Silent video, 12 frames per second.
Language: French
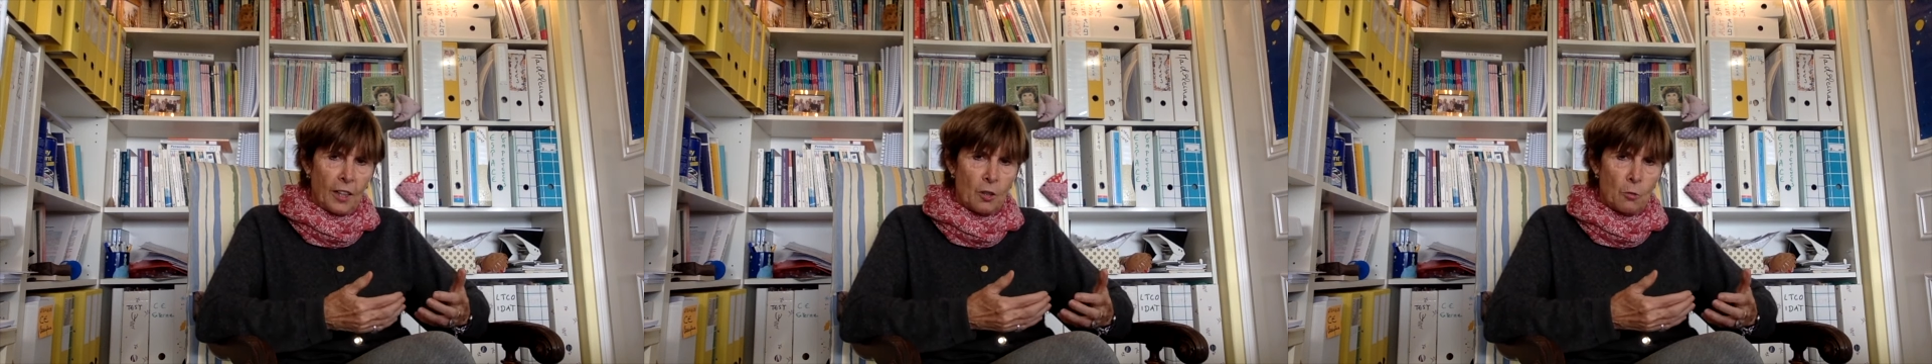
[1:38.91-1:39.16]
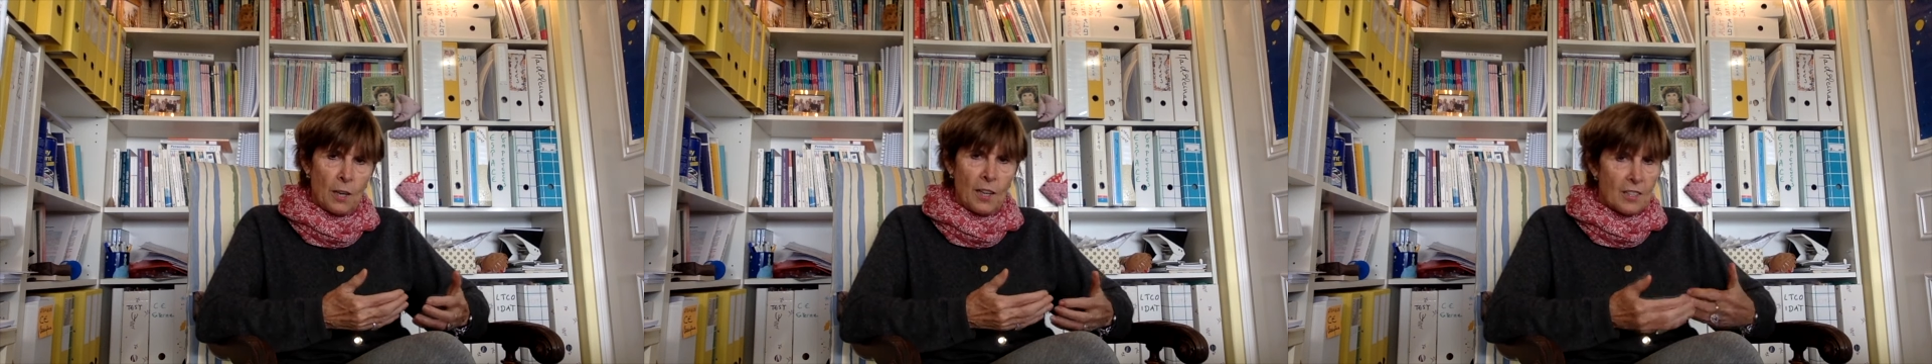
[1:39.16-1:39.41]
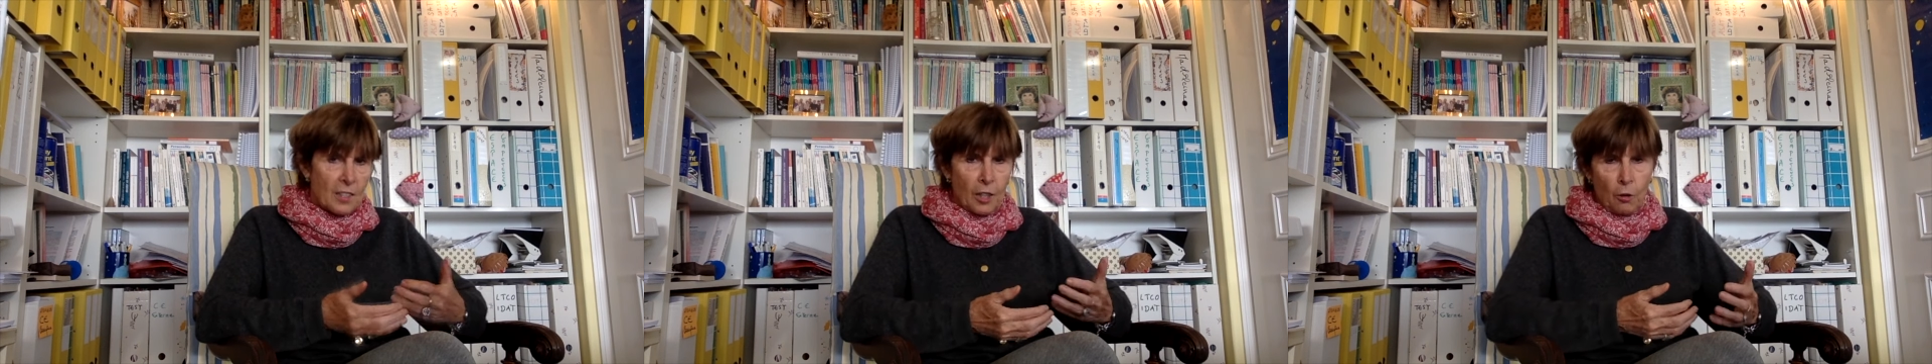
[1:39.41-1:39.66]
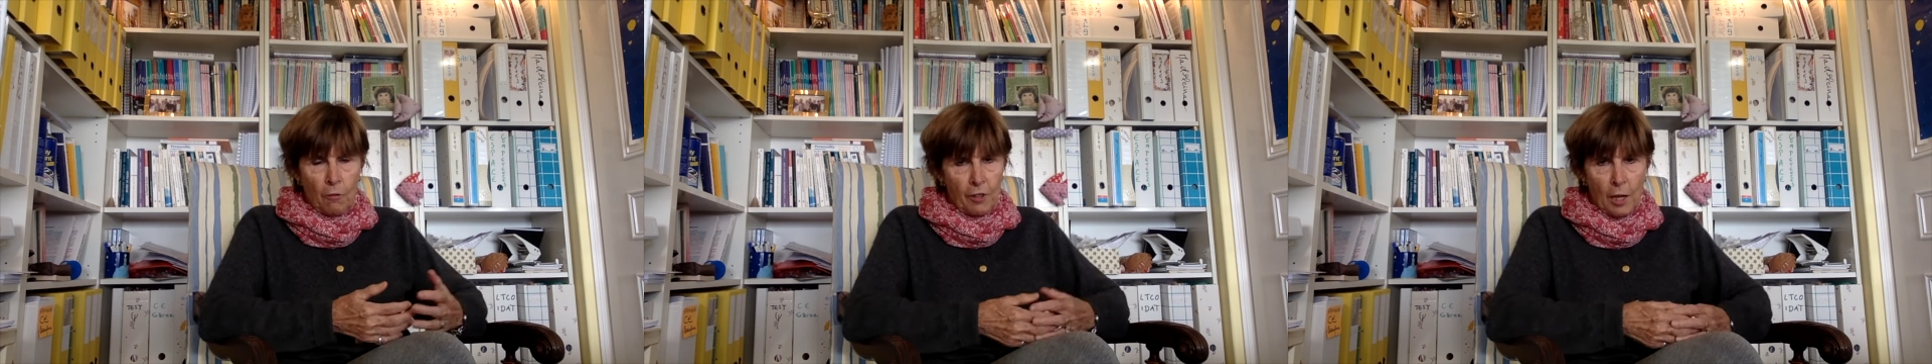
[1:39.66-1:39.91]
rituel à ce qui
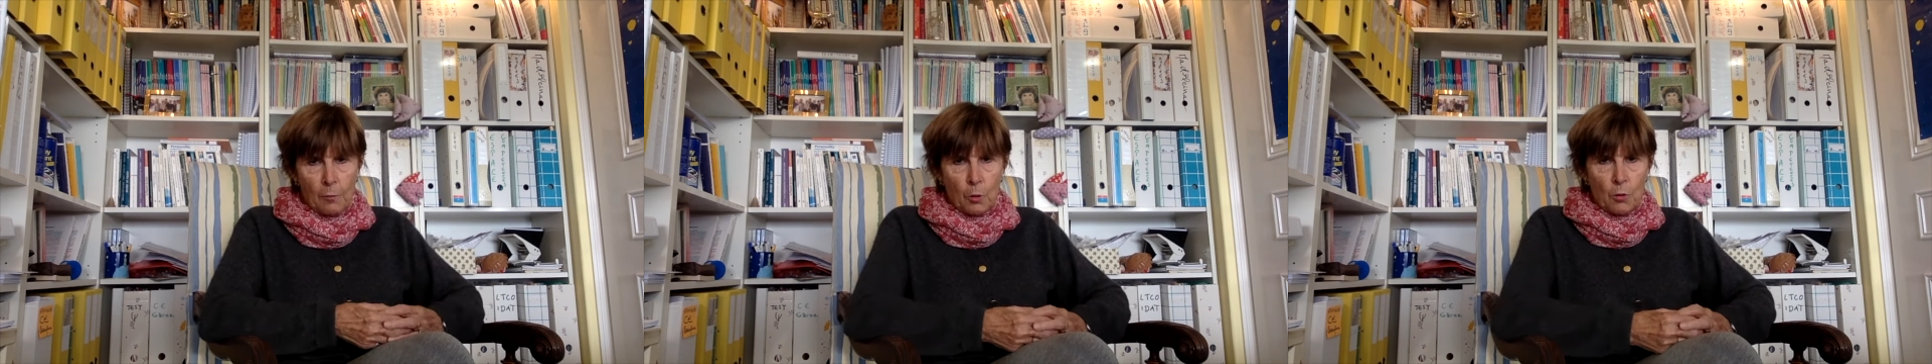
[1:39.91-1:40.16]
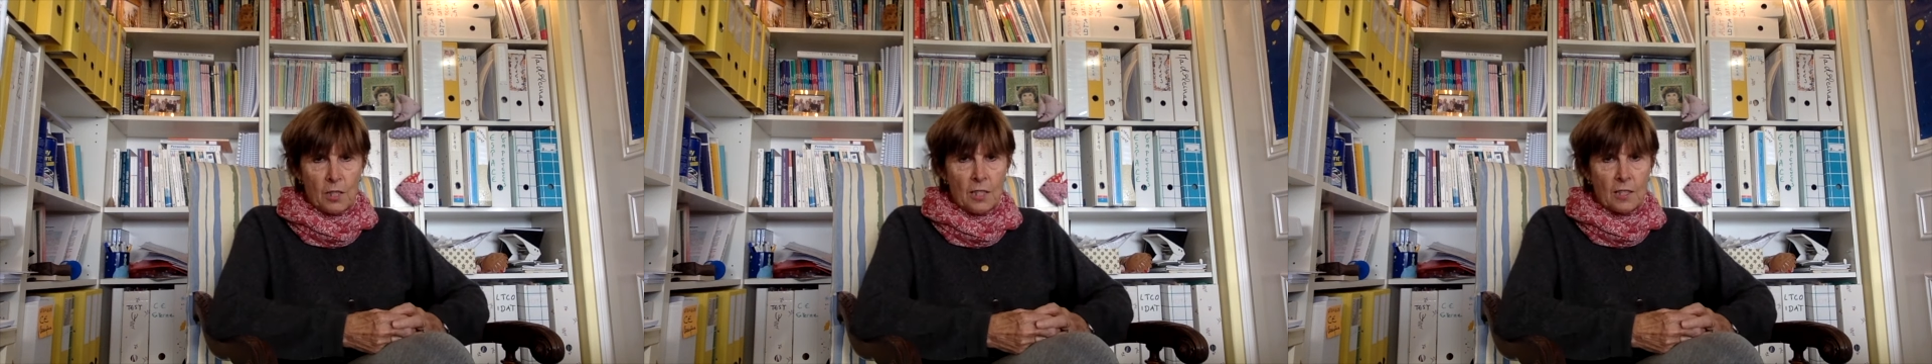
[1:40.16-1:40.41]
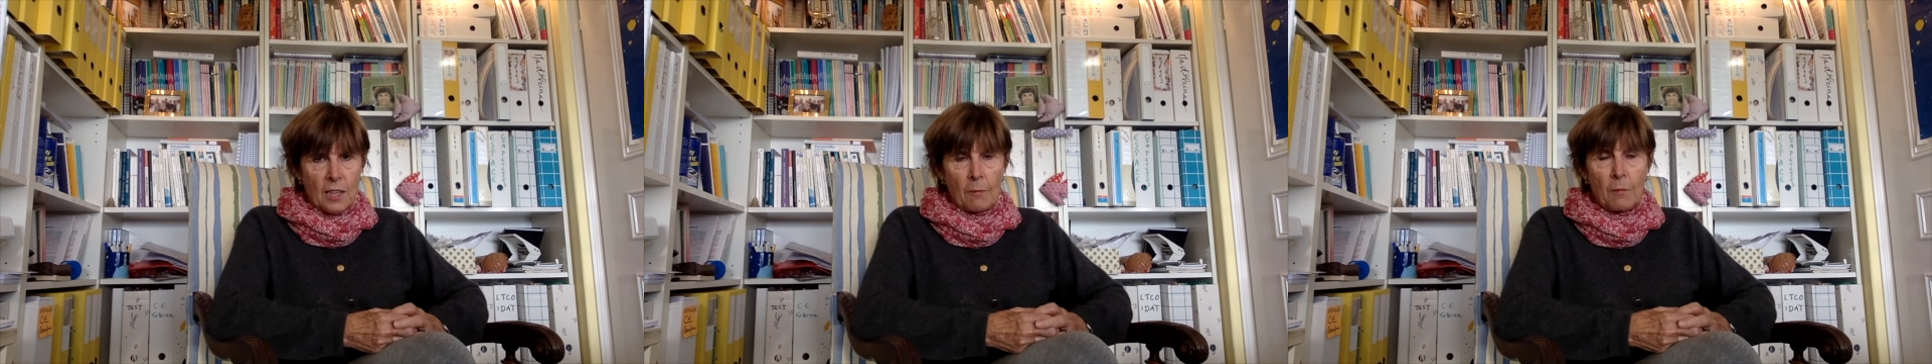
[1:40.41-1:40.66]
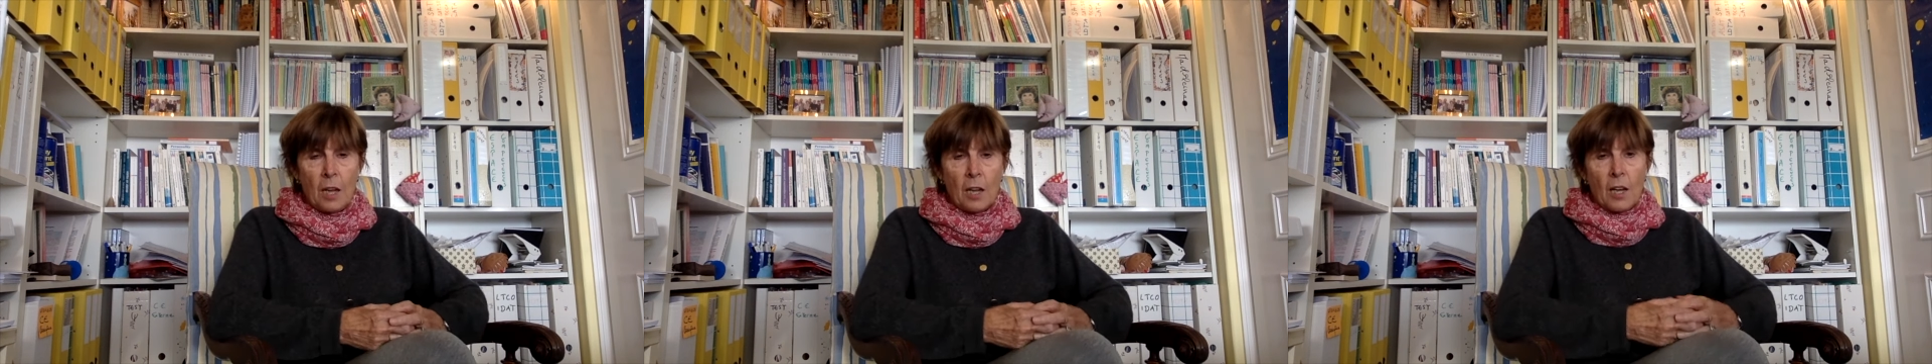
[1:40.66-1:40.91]
convient le mieux au système,